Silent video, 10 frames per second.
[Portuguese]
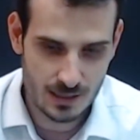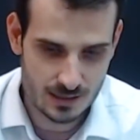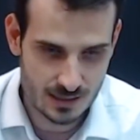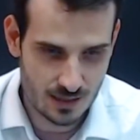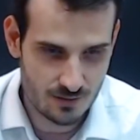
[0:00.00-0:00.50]

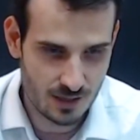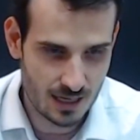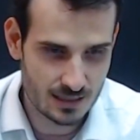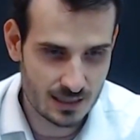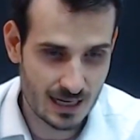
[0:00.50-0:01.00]
esteve
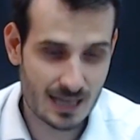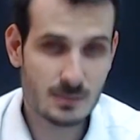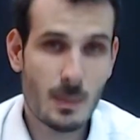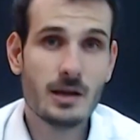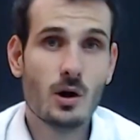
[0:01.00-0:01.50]
entre as
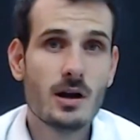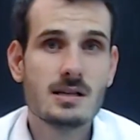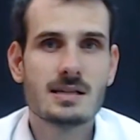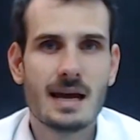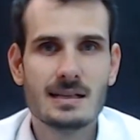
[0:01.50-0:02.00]

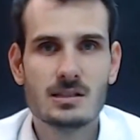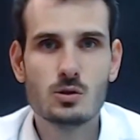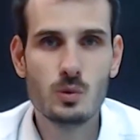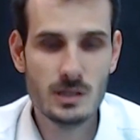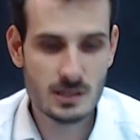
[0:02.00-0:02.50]
maiores quedas
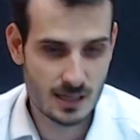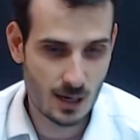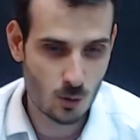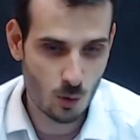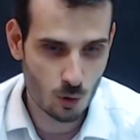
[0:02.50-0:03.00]
do índice,
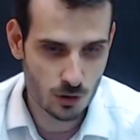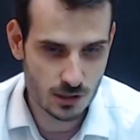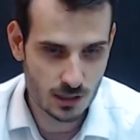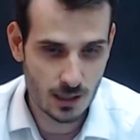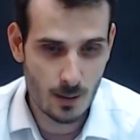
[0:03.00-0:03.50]
recuou
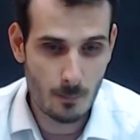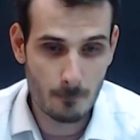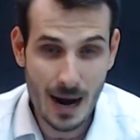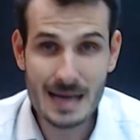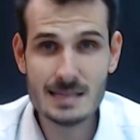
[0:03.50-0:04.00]
hoje
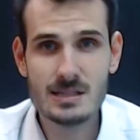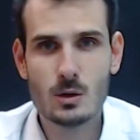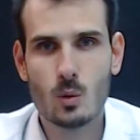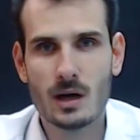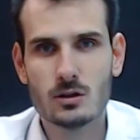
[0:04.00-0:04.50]
mais de
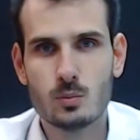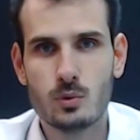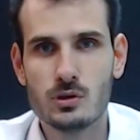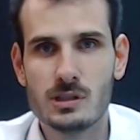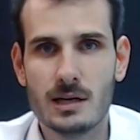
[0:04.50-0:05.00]

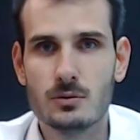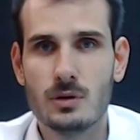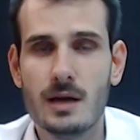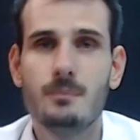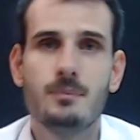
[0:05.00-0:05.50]
4%,
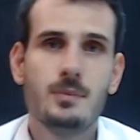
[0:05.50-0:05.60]
né?